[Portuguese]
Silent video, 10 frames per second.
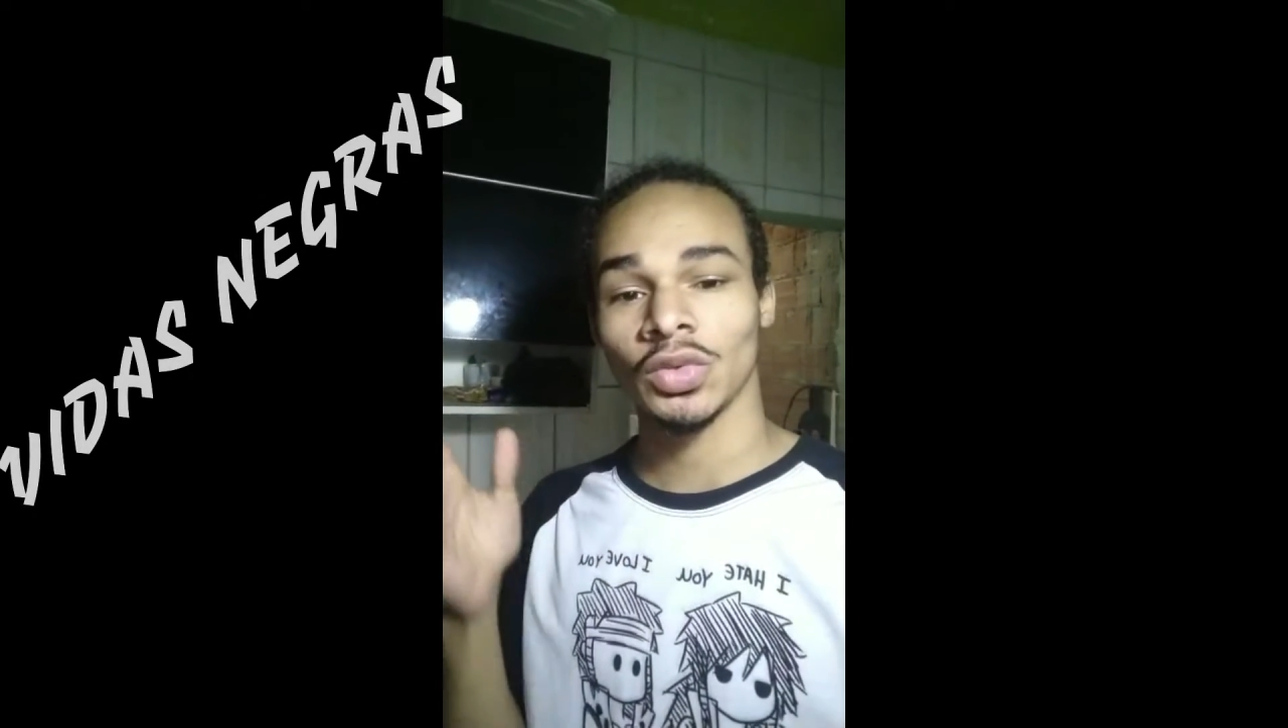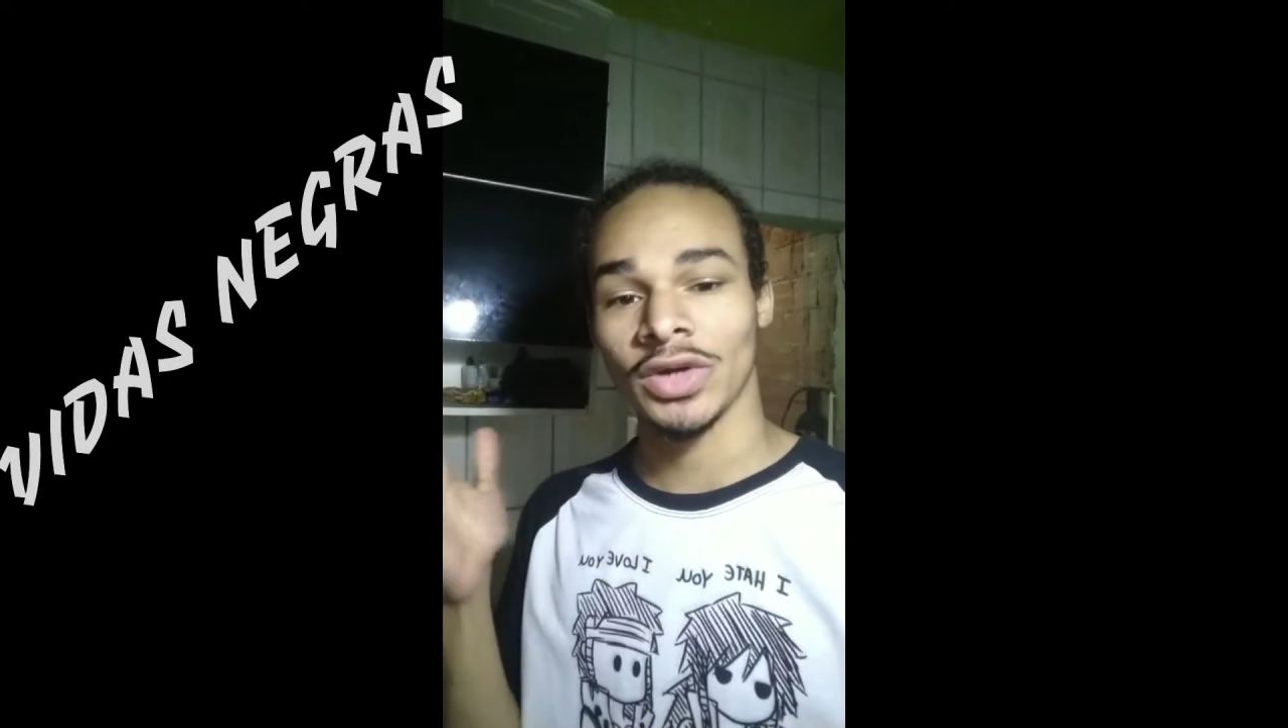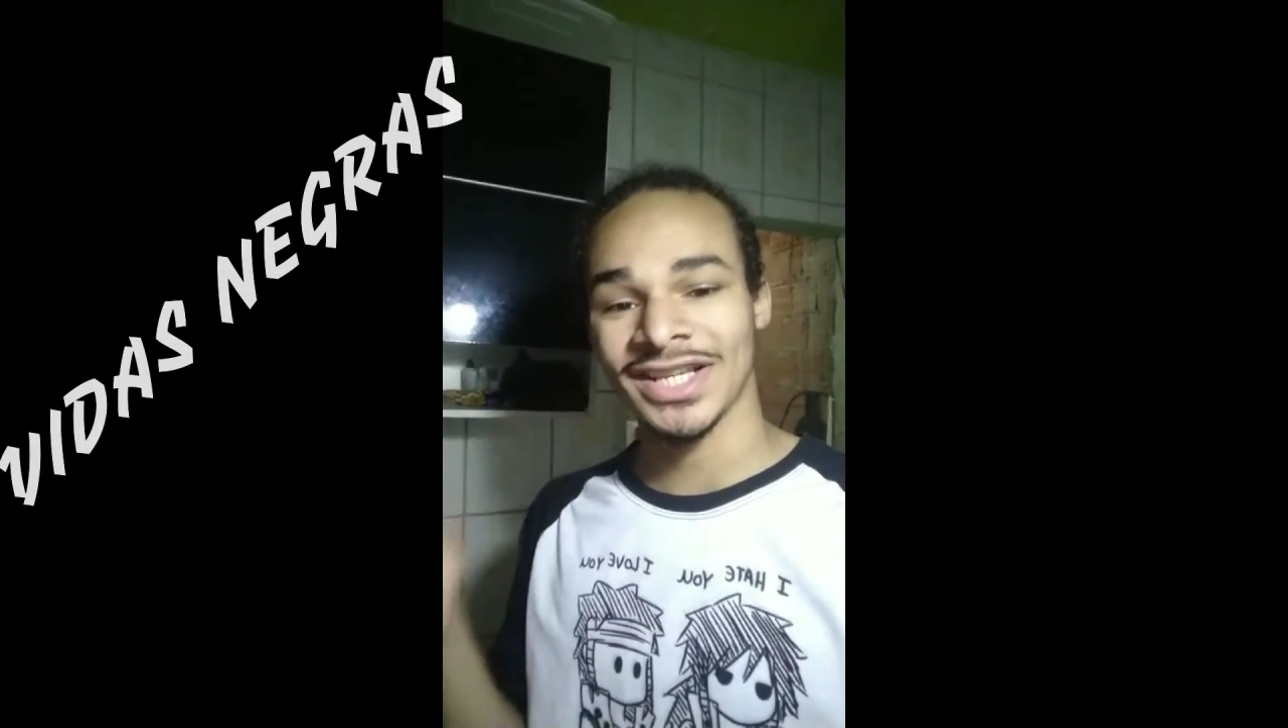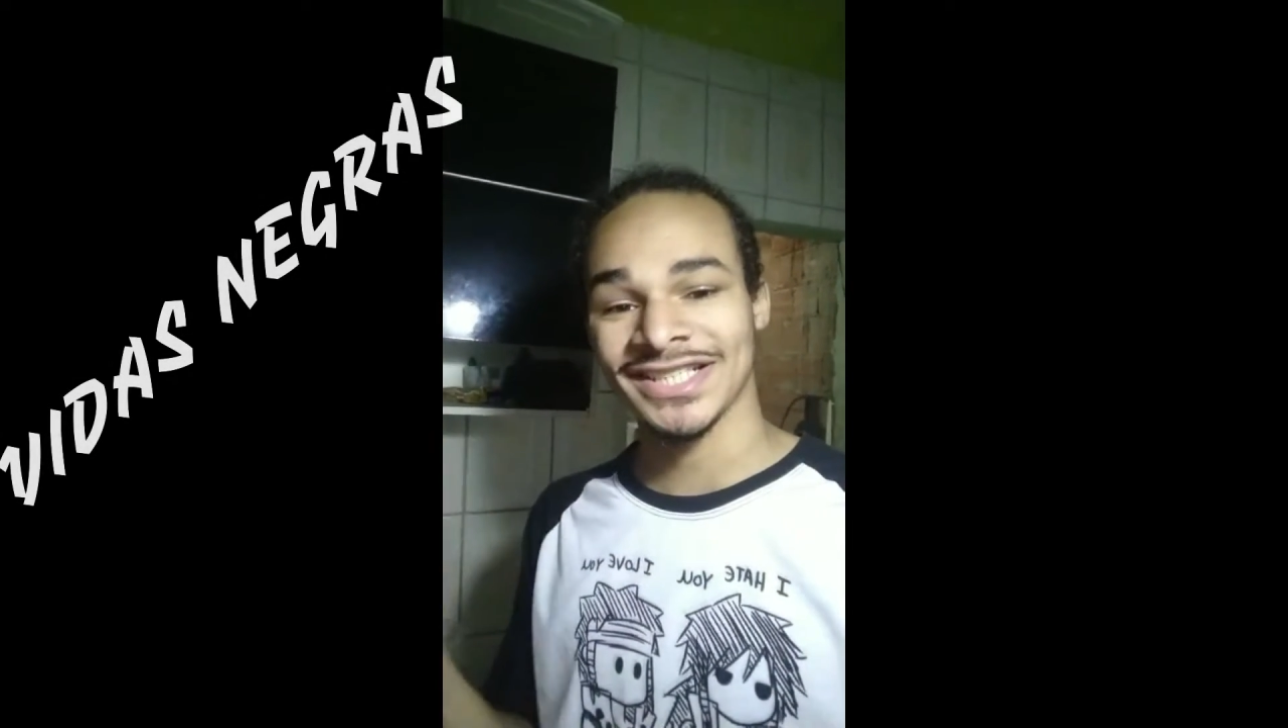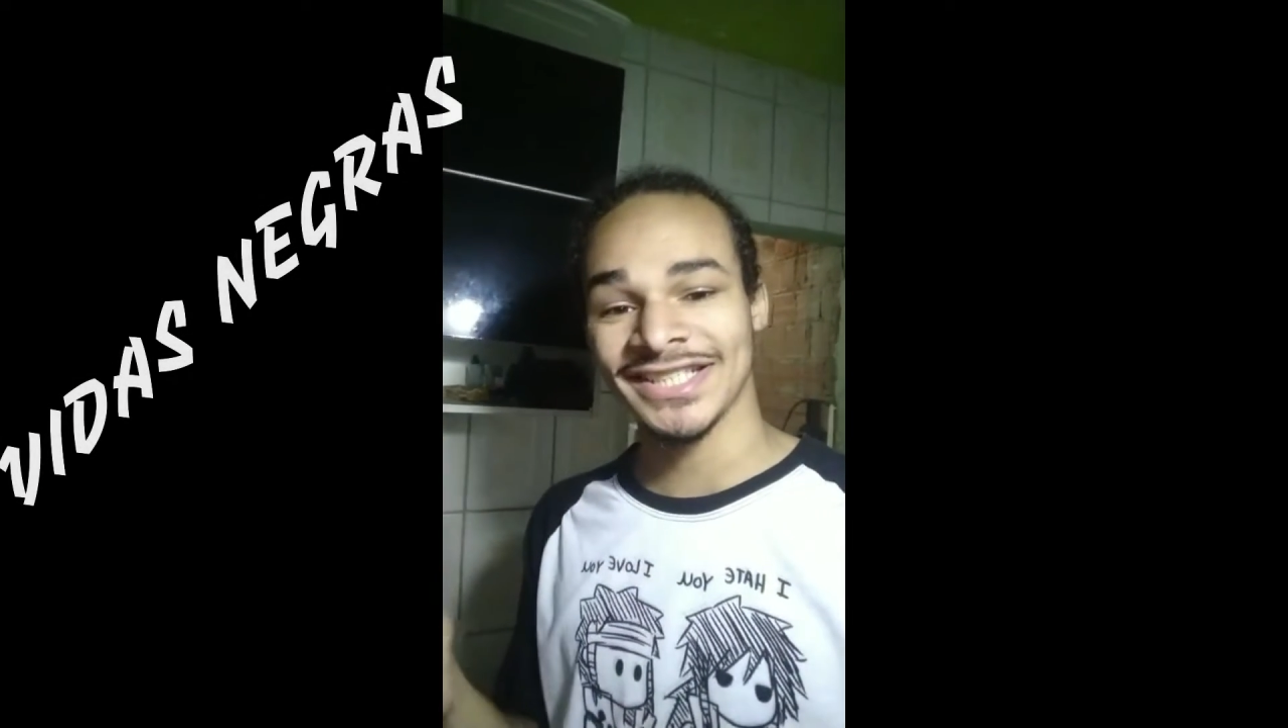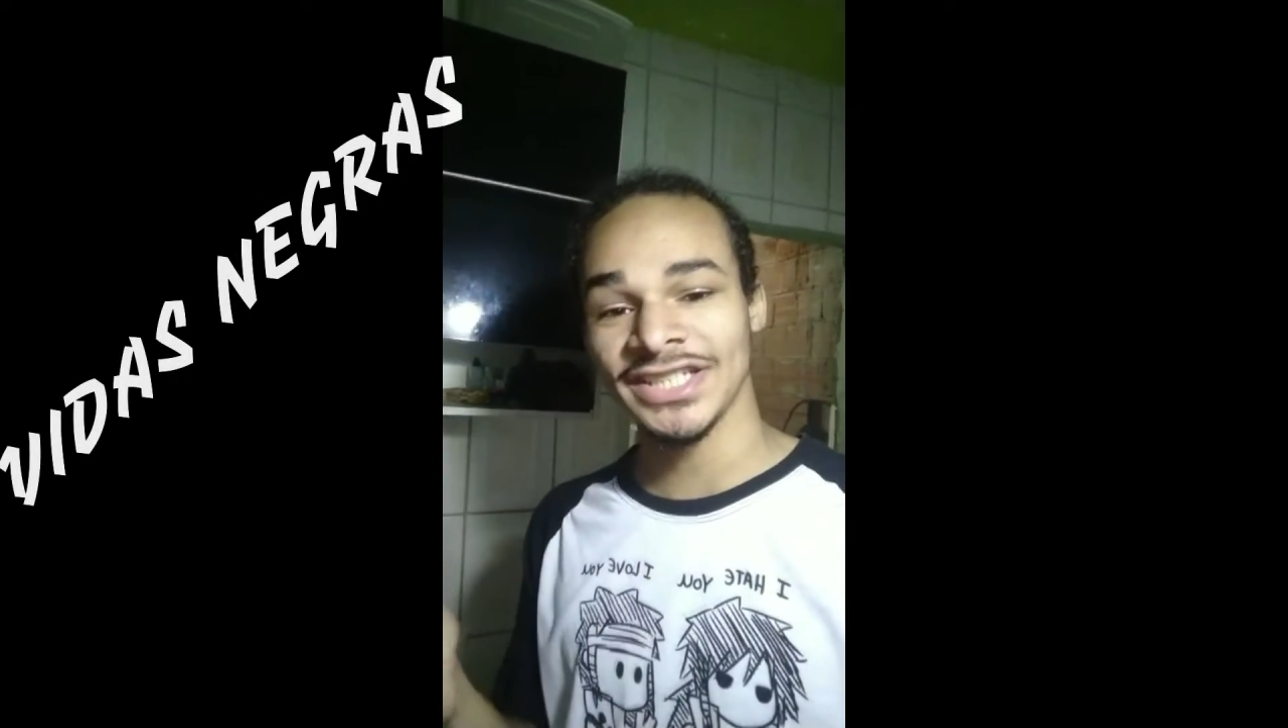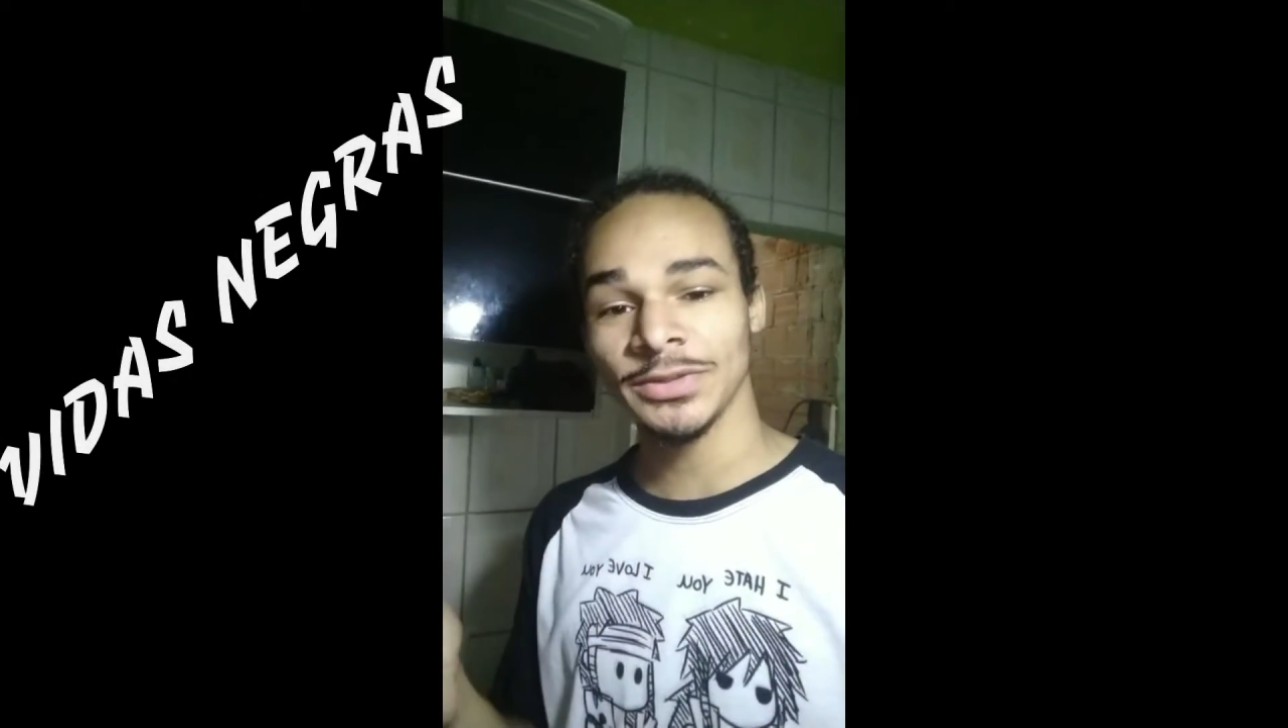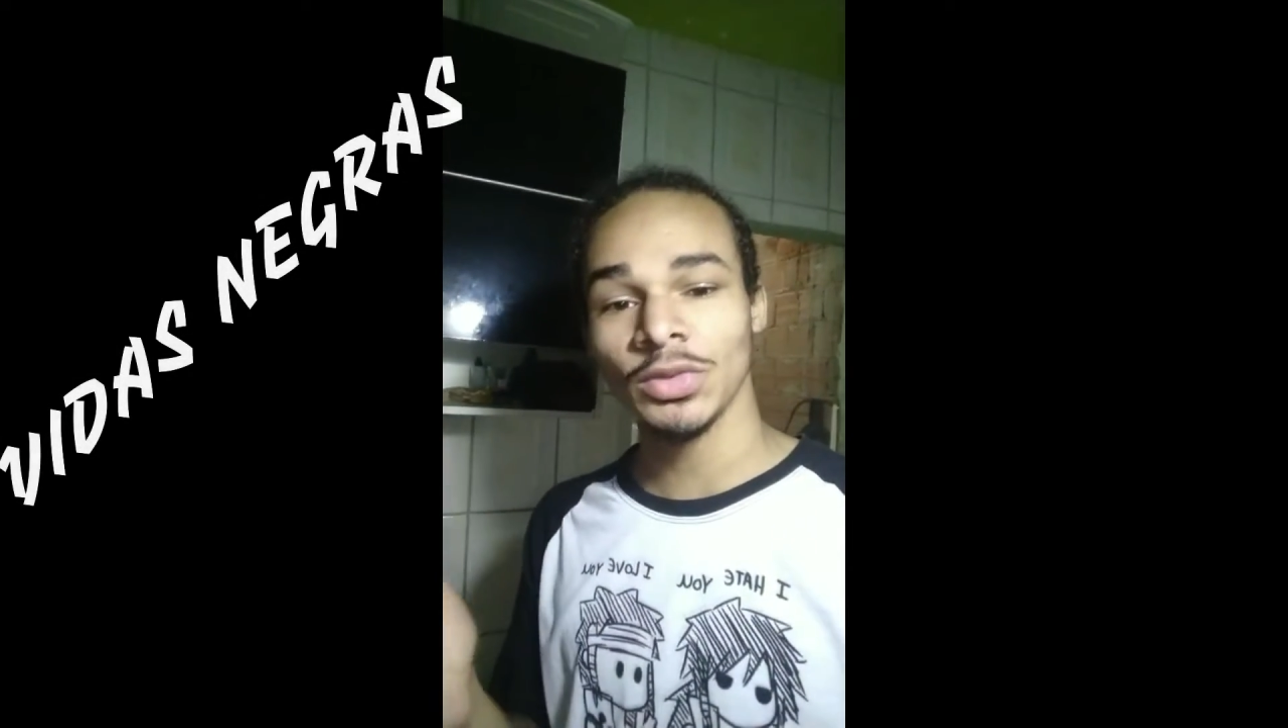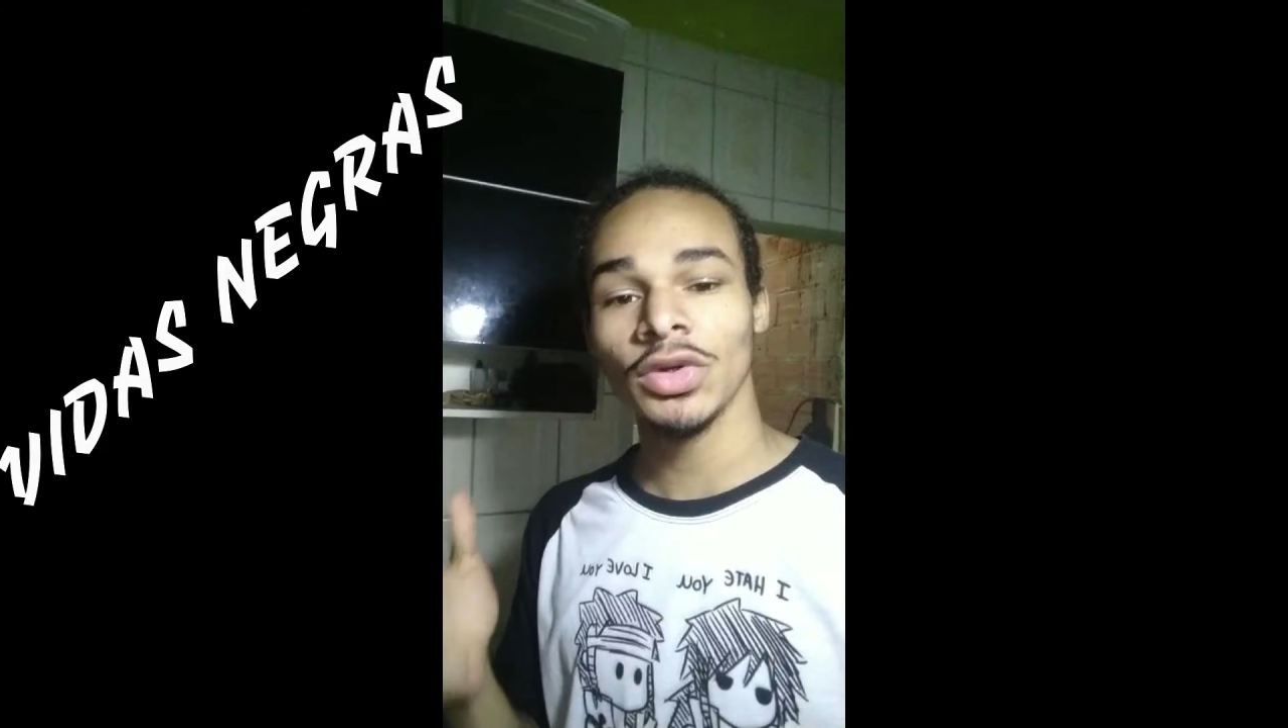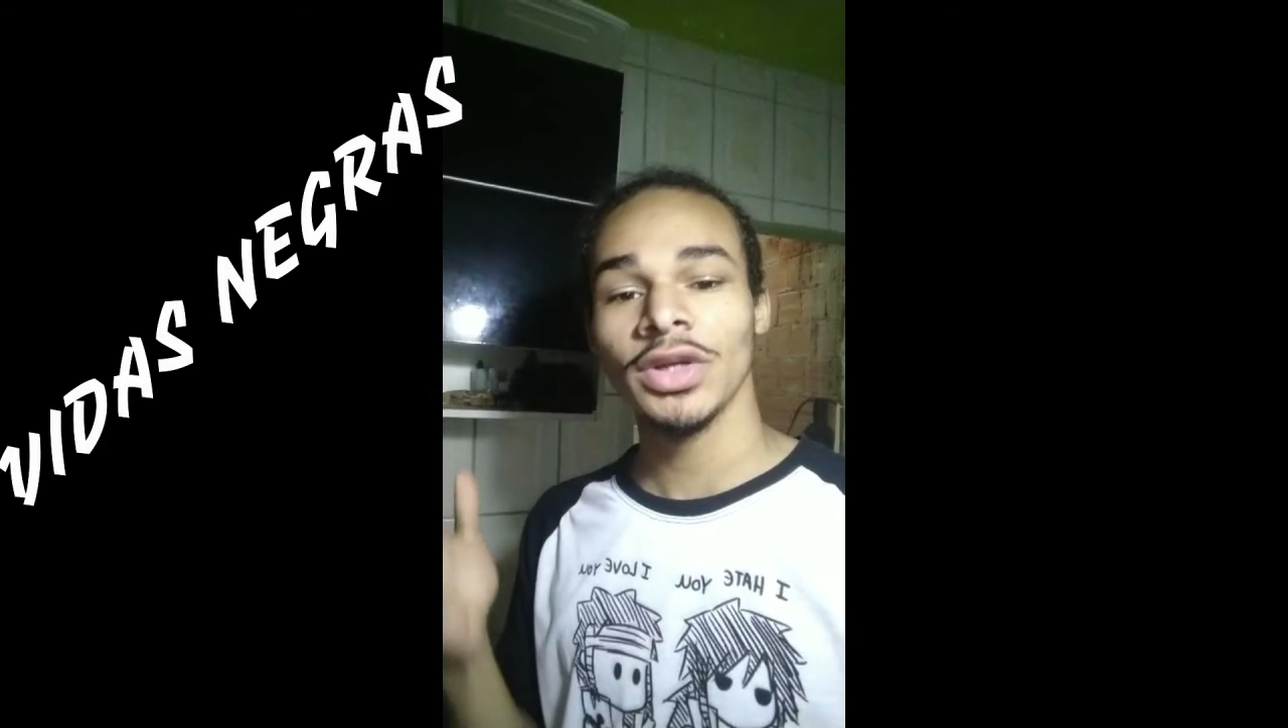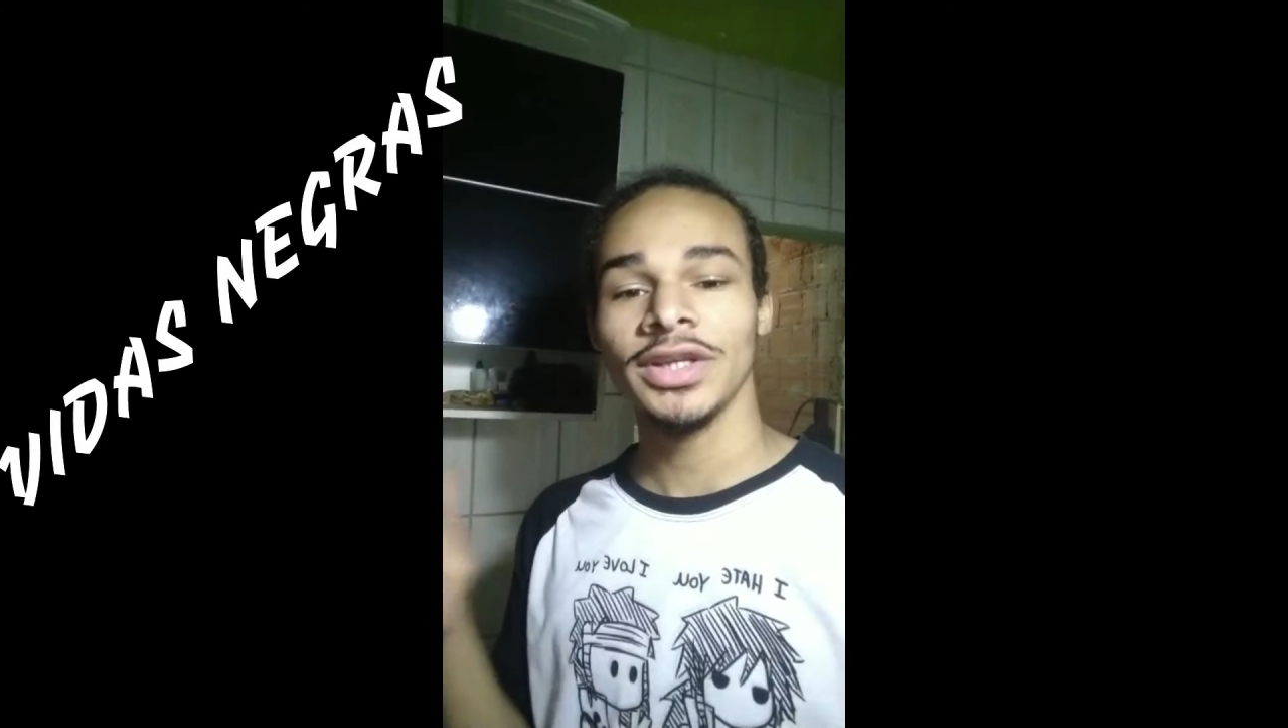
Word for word: o racismo